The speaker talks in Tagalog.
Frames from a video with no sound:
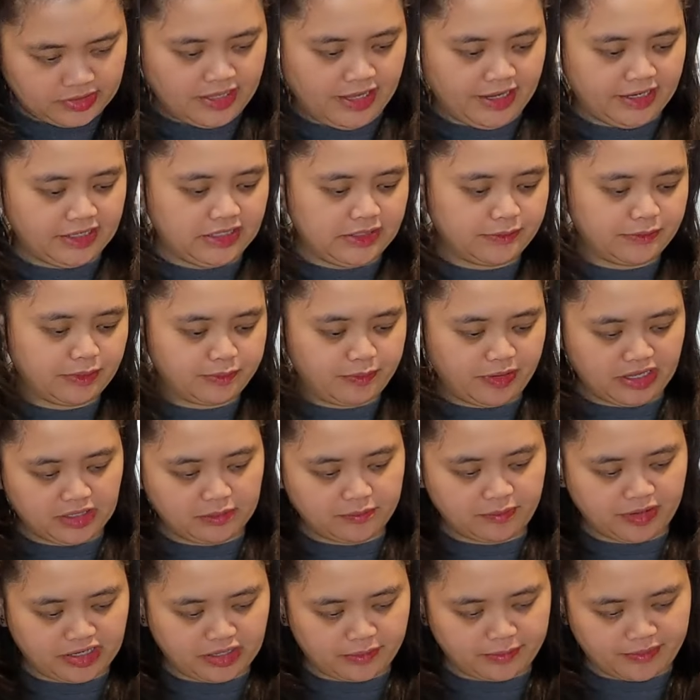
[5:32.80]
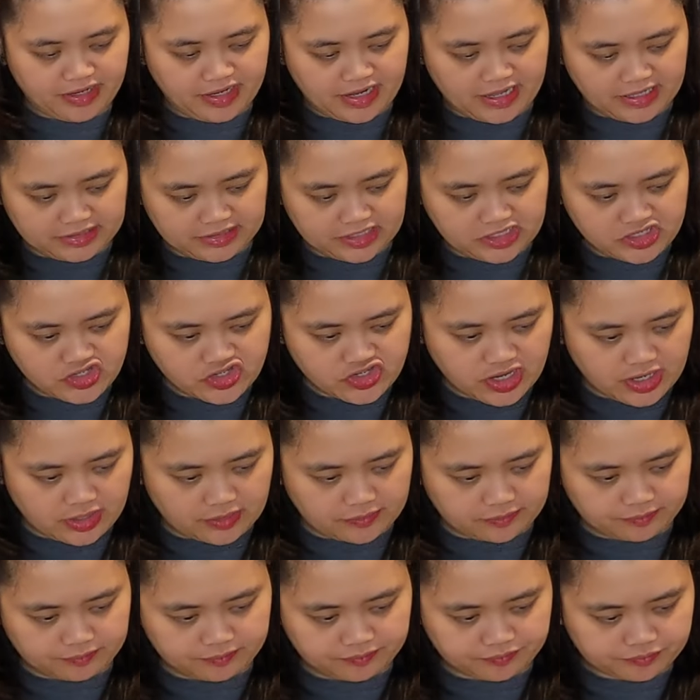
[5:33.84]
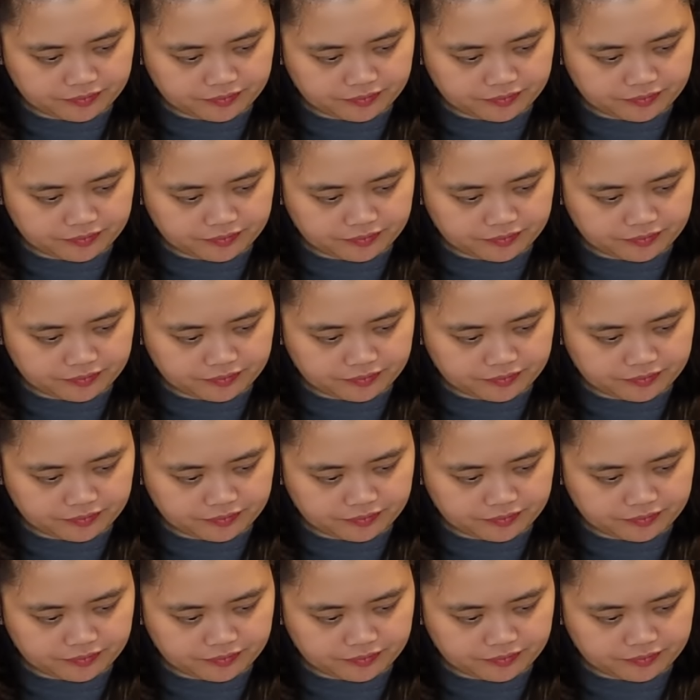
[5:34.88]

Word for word: dahil ibe-bake pa naman natin siya